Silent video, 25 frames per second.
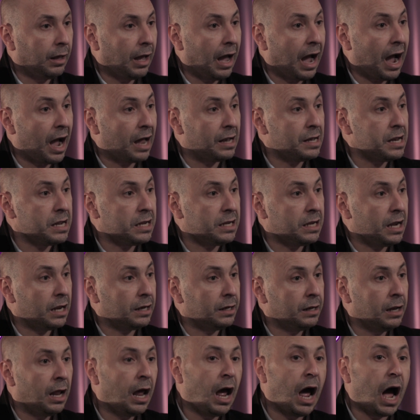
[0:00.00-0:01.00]

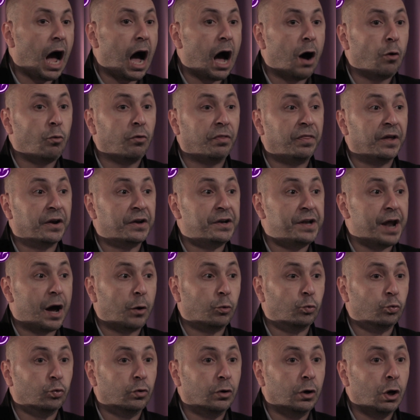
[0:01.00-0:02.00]
علي أو
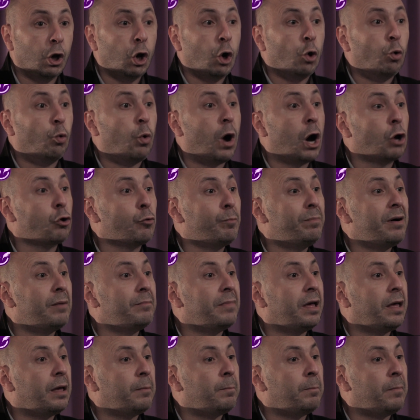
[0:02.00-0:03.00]
ضده
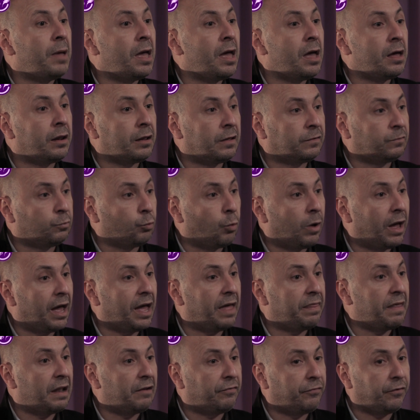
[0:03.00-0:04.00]
وربما مارسوا
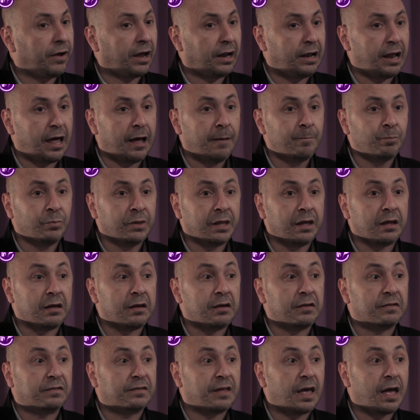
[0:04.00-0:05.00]
هذا الفعل
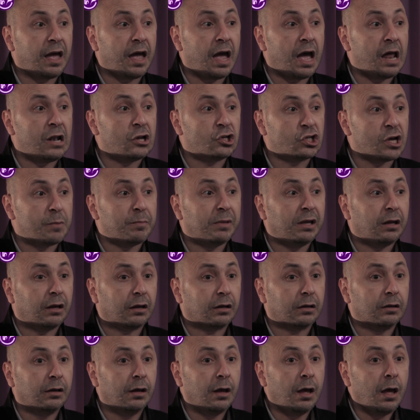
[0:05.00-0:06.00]
إزاء
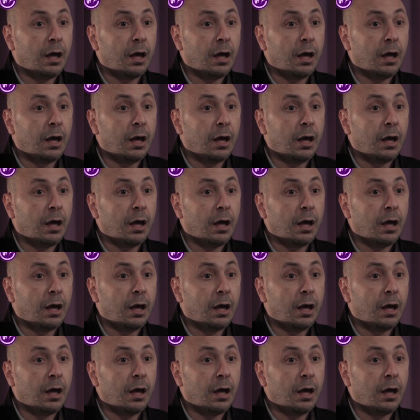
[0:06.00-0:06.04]
الجميع